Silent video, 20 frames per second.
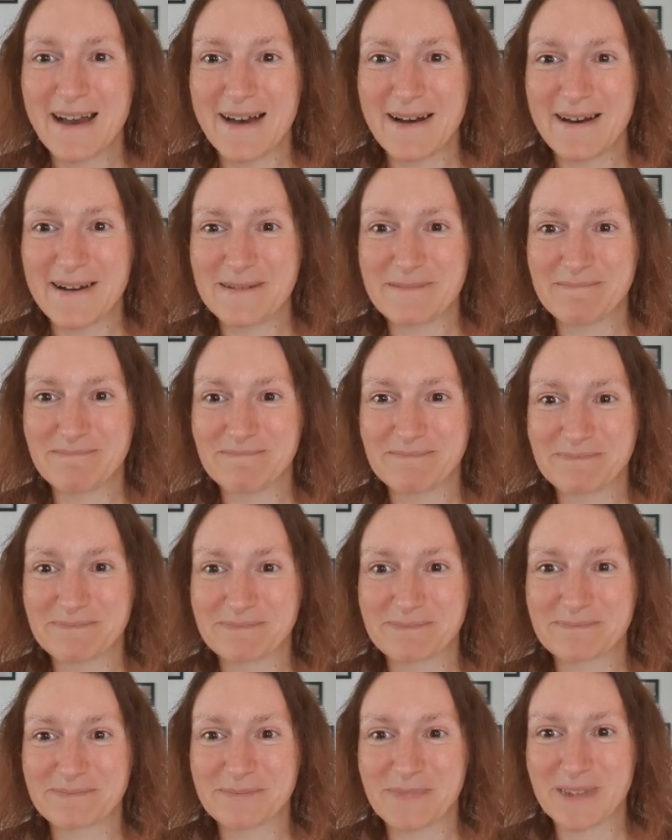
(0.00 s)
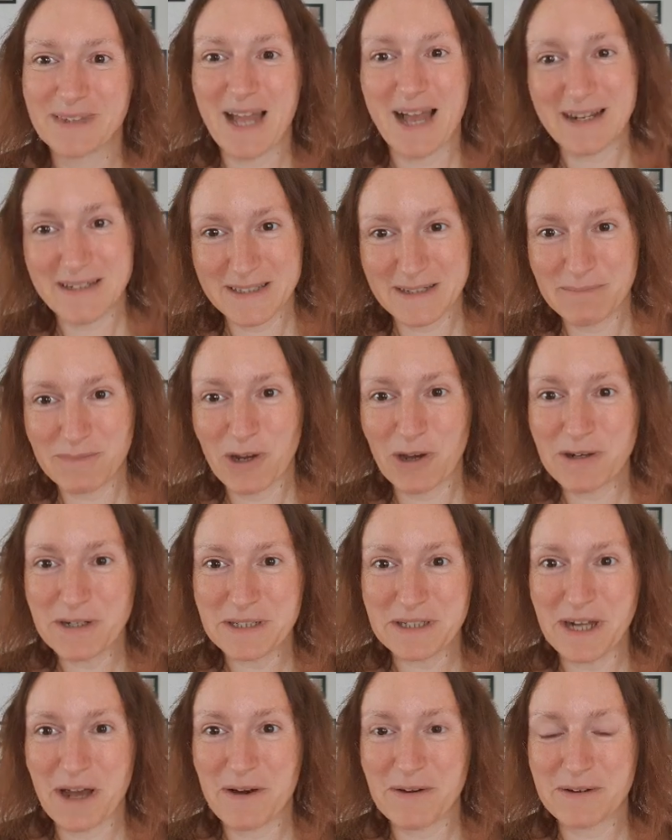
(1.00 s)
Ähm, nach dem
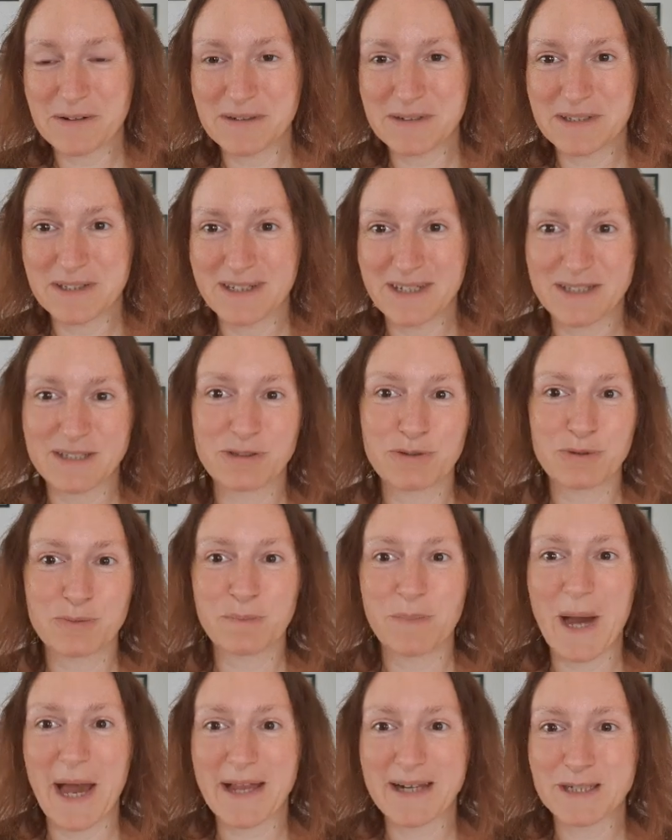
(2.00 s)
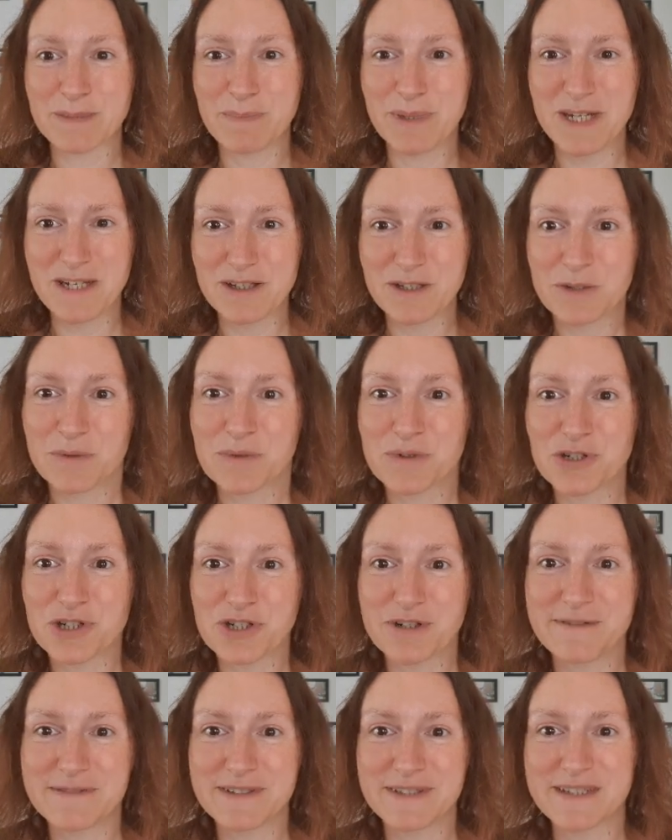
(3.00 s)
Lockdown, also so ein paar
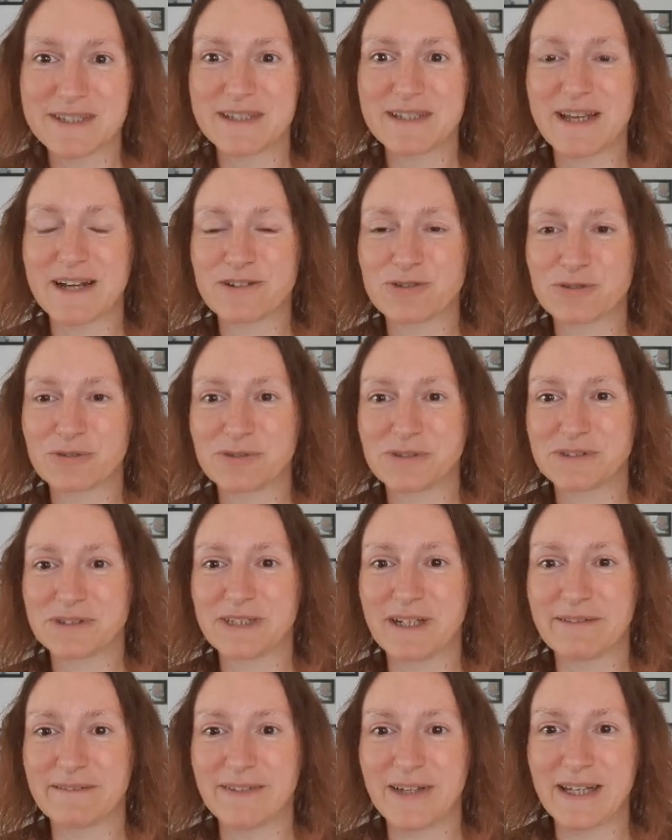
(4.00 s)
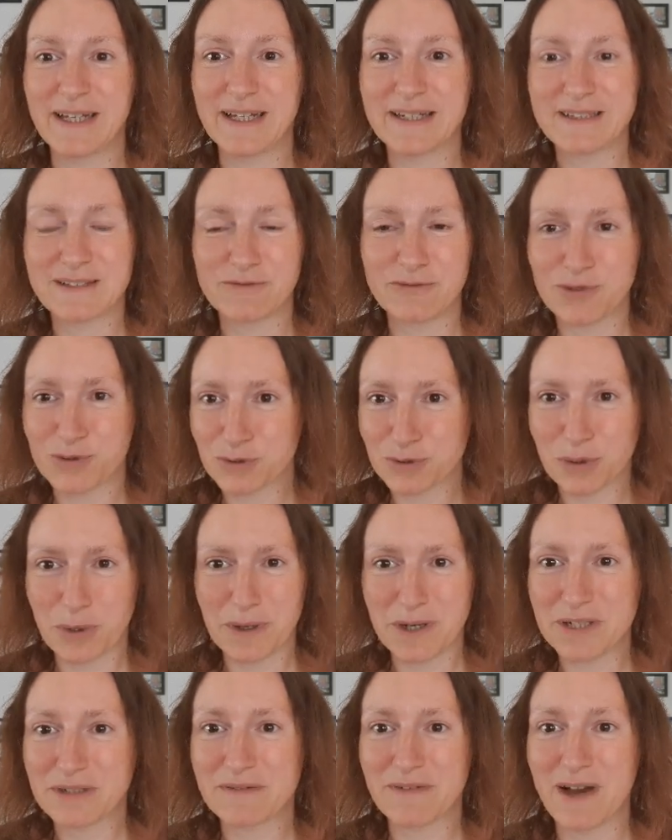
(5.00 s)
Expeditionsschiffe sind ja schon unterwegs,
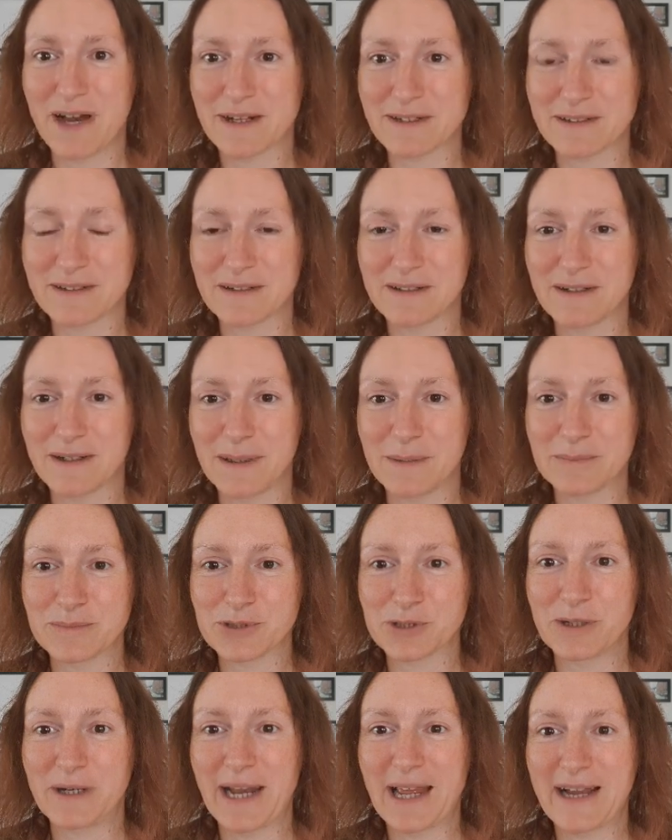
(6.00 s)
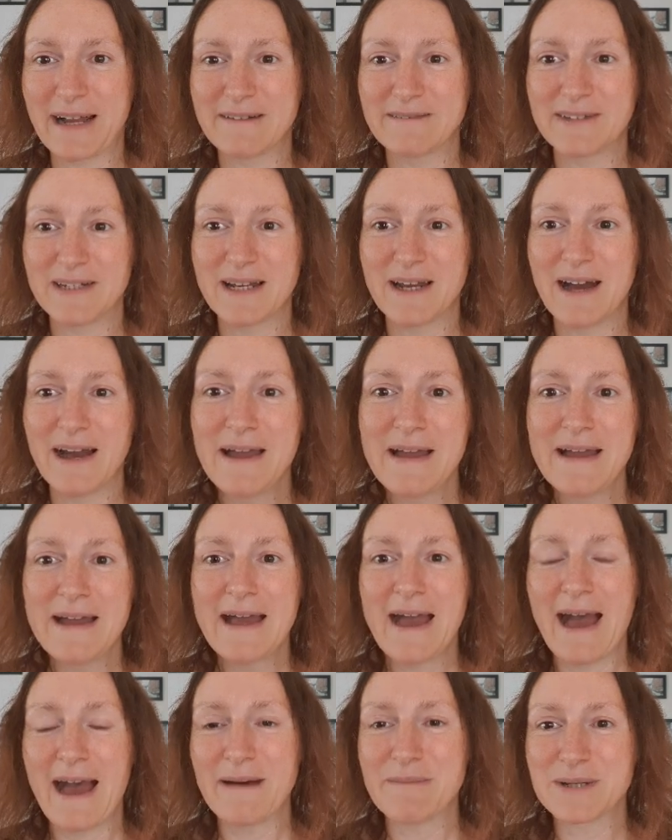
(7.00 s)
Flusskreuzfahrten ähm, schon länger wieder,
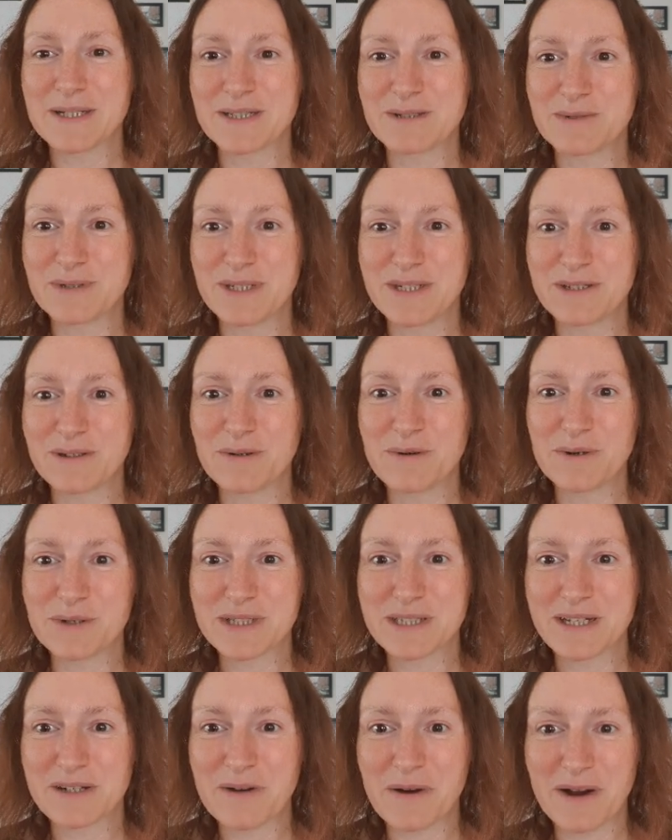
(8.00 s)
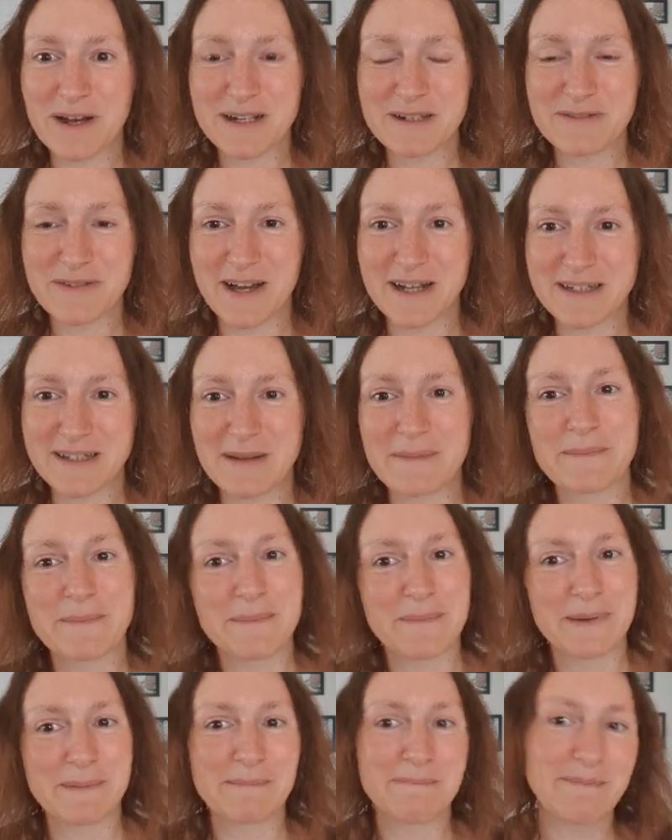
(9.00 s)
aber so diese Hochseekreuzfahrt
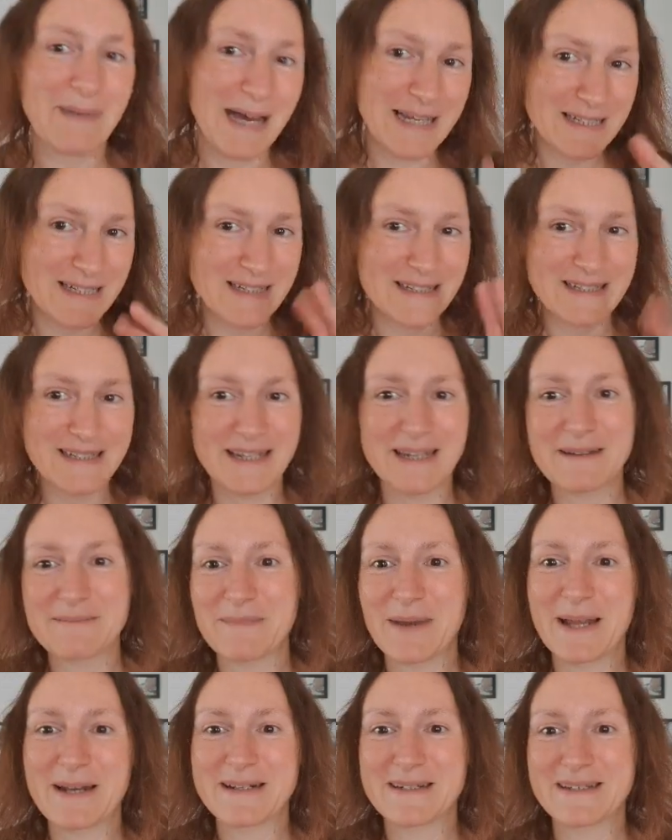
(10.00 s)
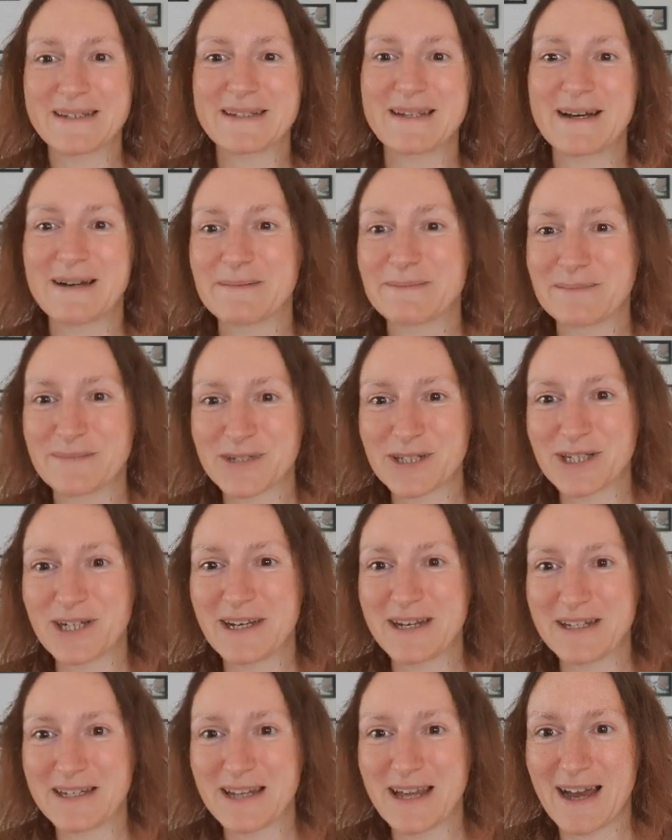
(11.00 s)
im Massensegment ähm,
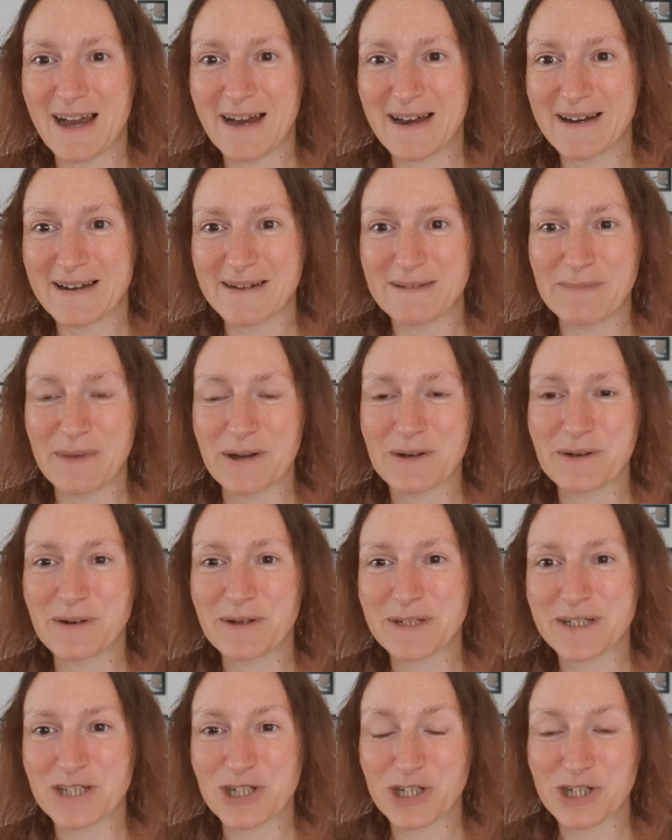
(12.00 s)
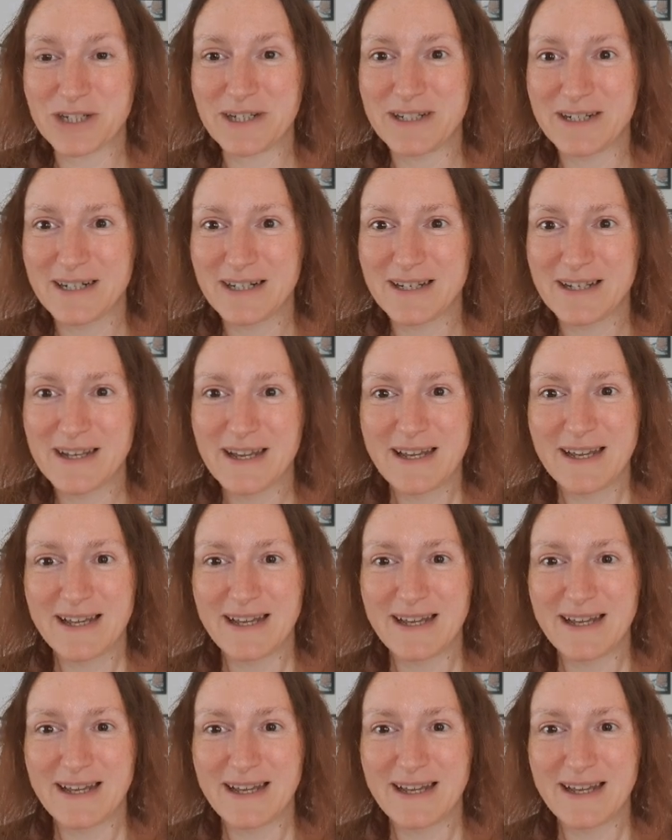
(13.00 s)
steht ja immer noch still.